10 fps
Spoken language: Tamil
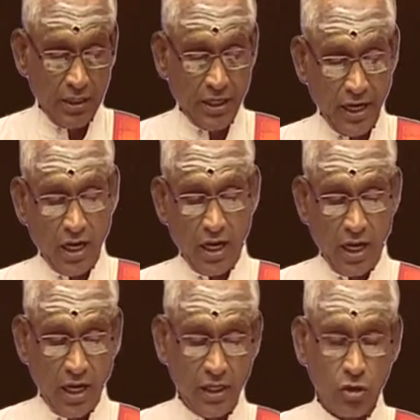
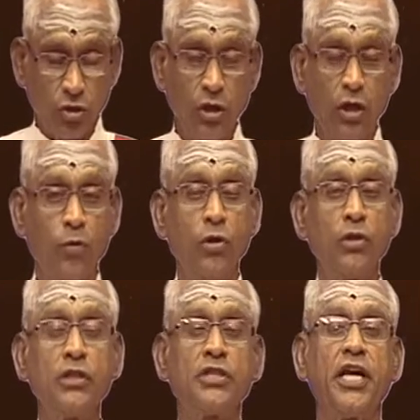சேனகா என்று சொல்லுகிற
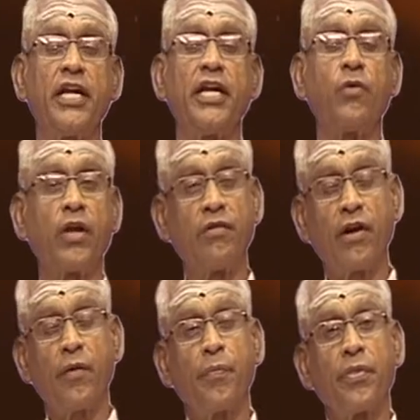பொழுது சேனை
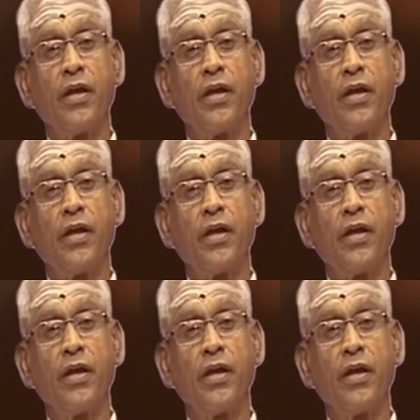உடையவர்